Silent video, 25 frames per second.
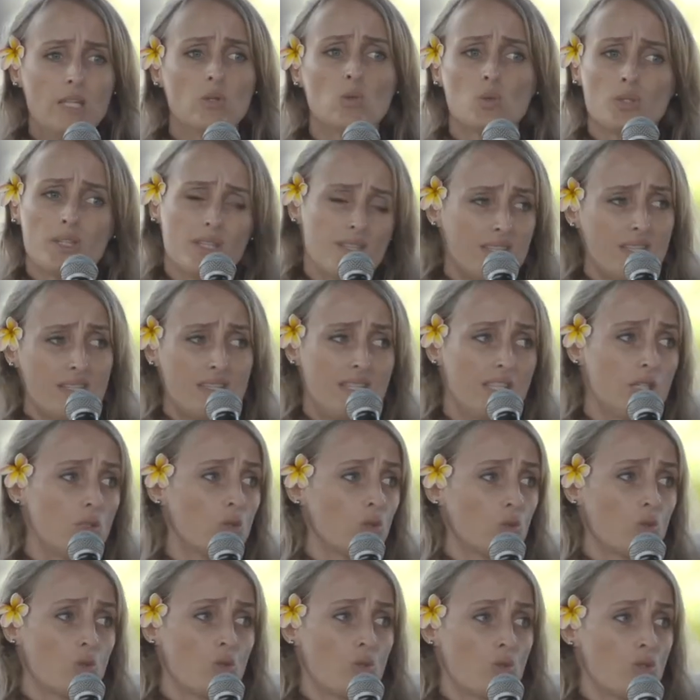Et donc il s'est dit,
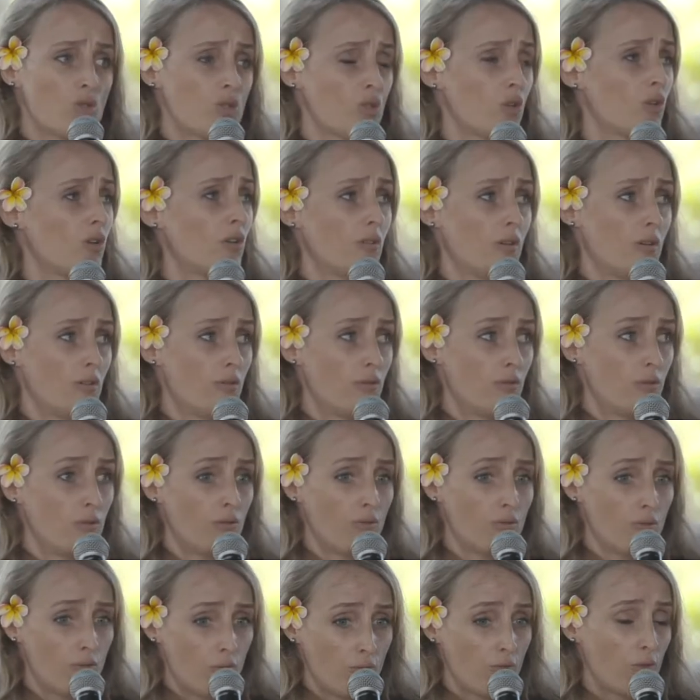quand je sors,
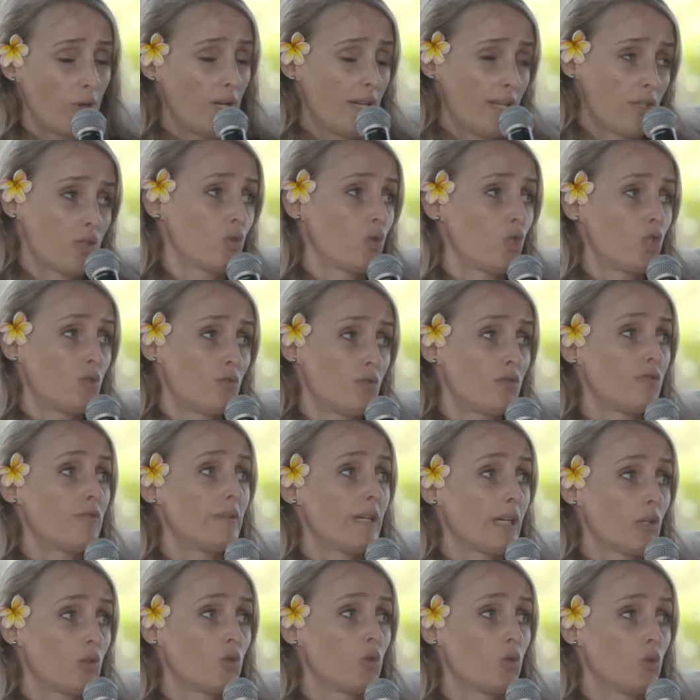euh, voilà ce que je veux
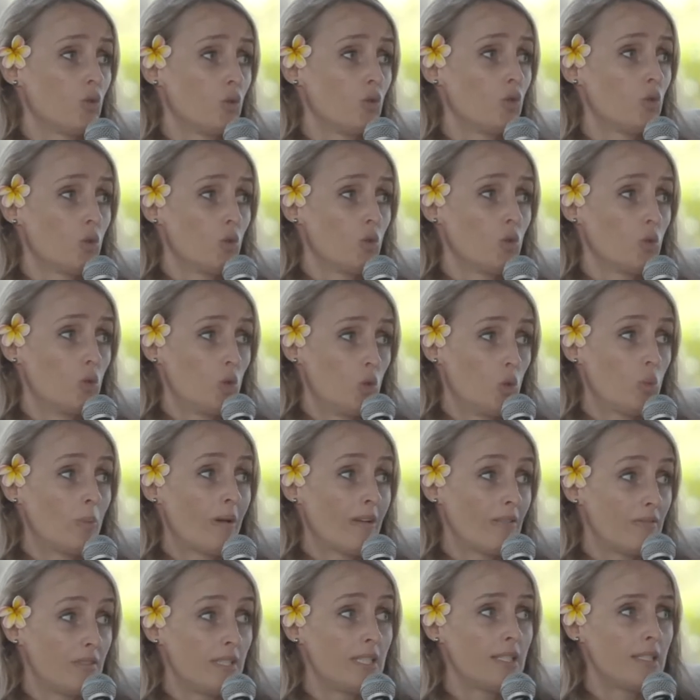faire de, de,
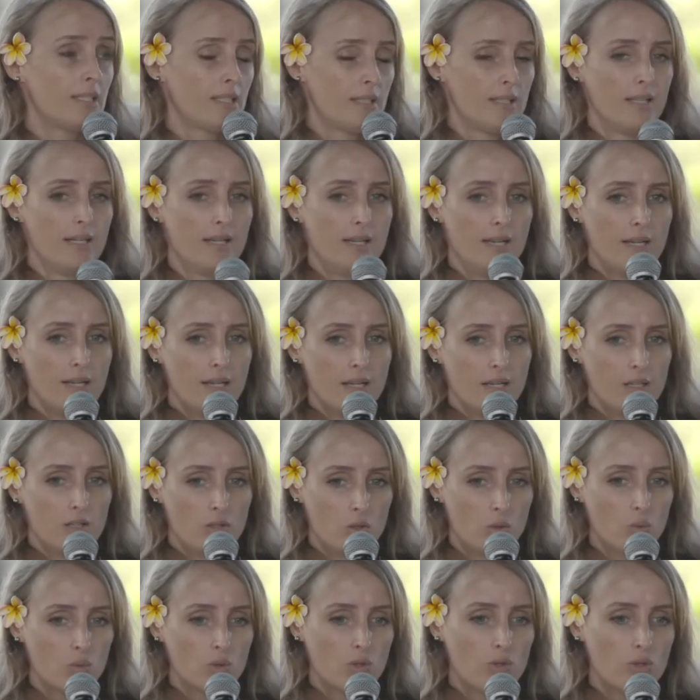ma vie.
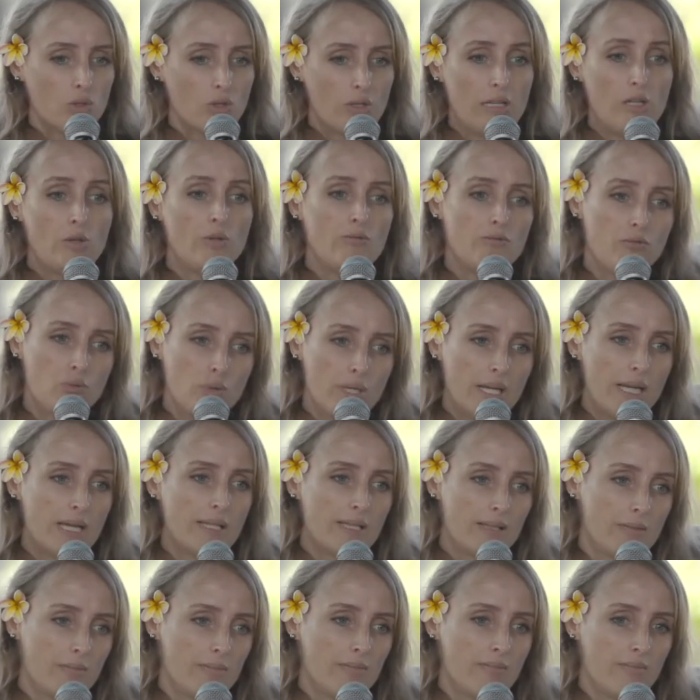Donc euh, il
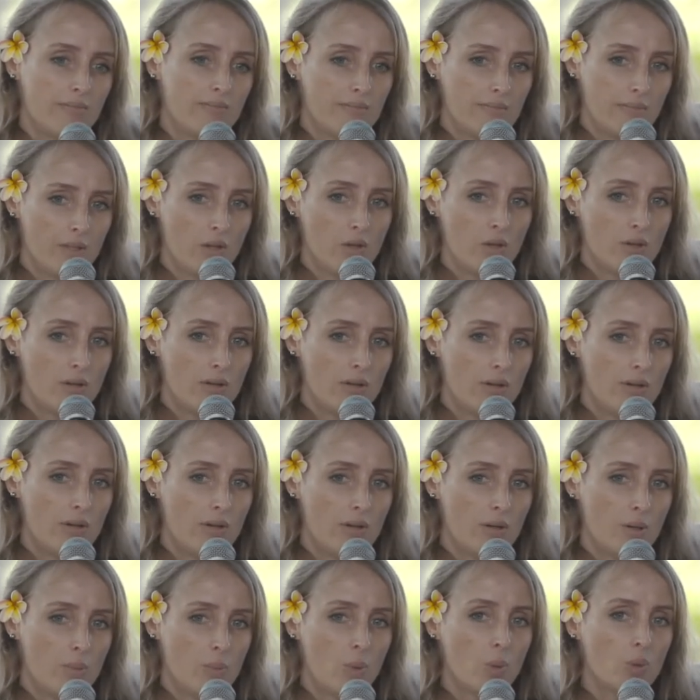voulait
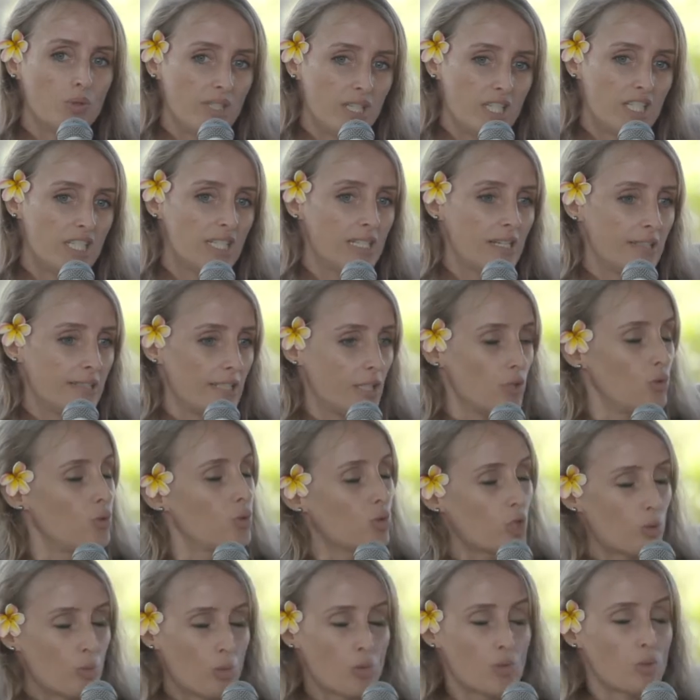euh, protéger la
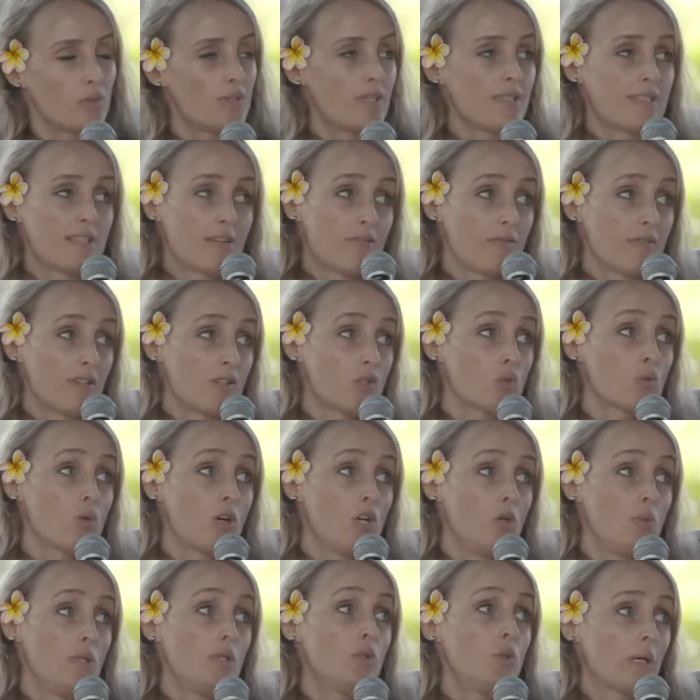nature, je pense que c'est sa
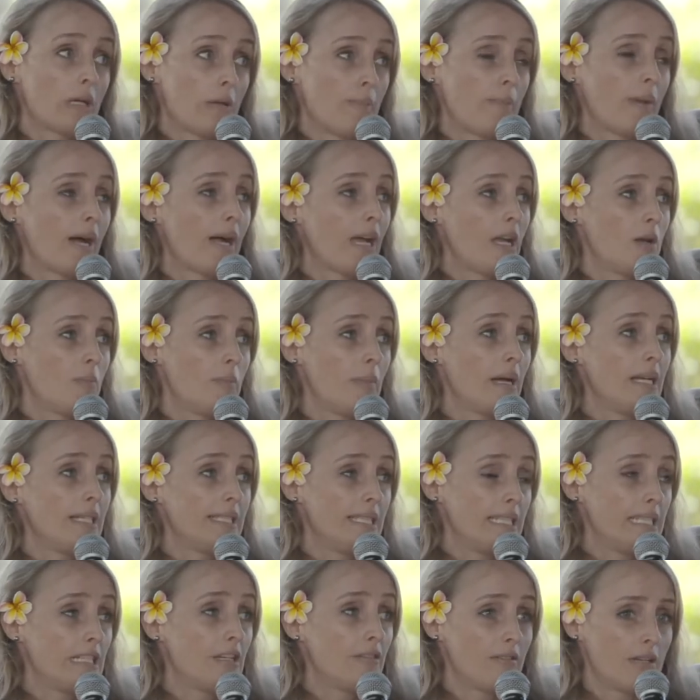façon à lui de réparer le
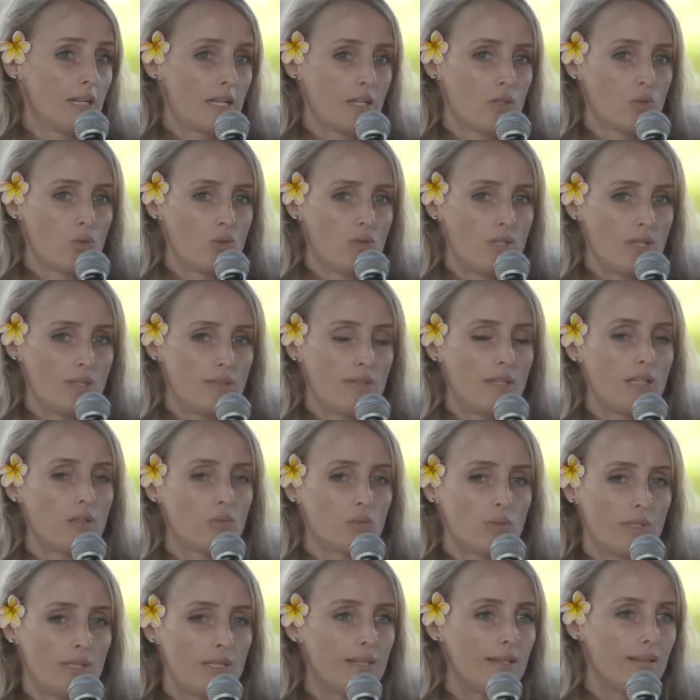mal qu'il a fait à la société.
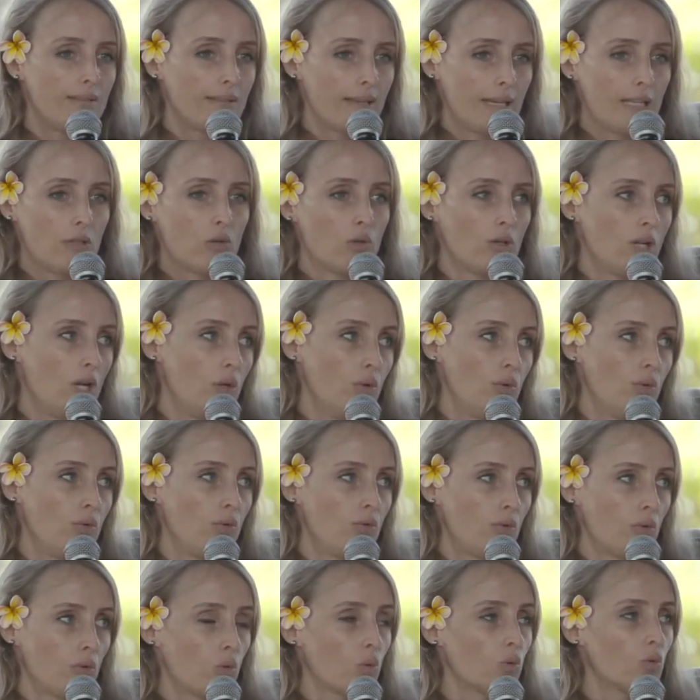Donc il est très dans la
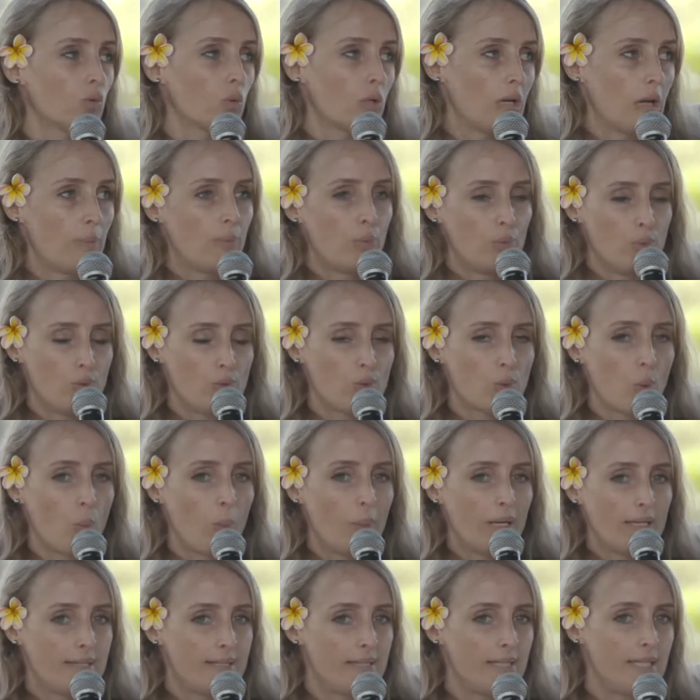lutte contre la pollution
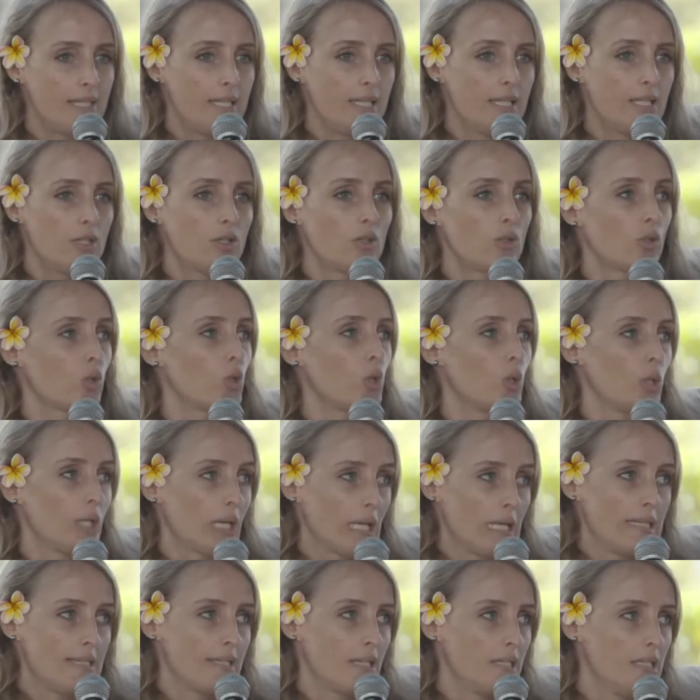plastique,
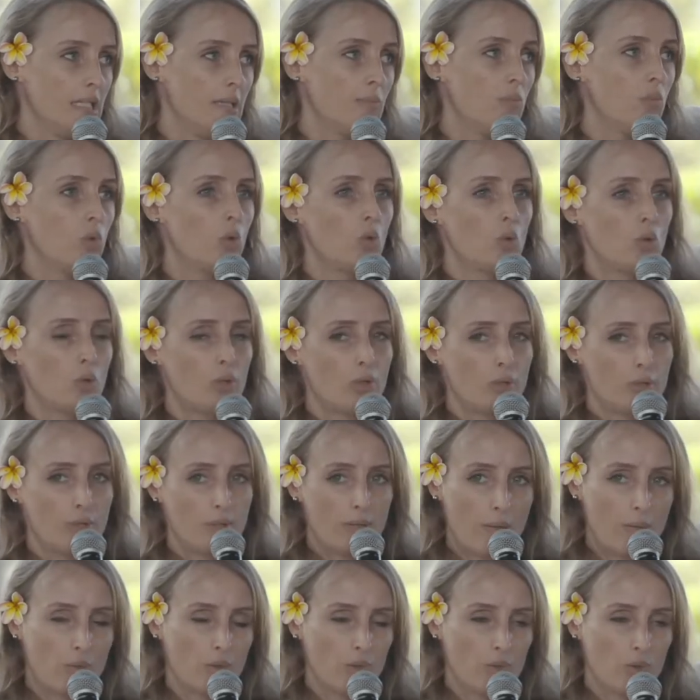recueillir les animaux
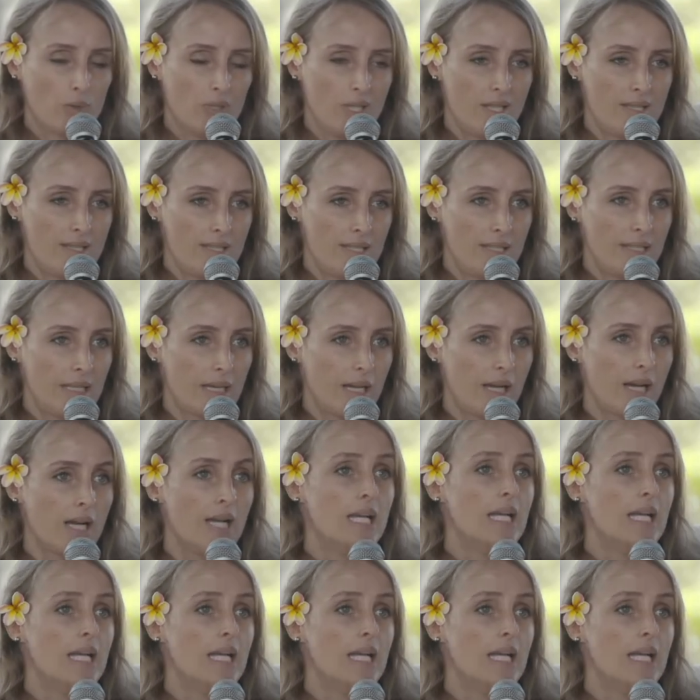abandonnés, etc.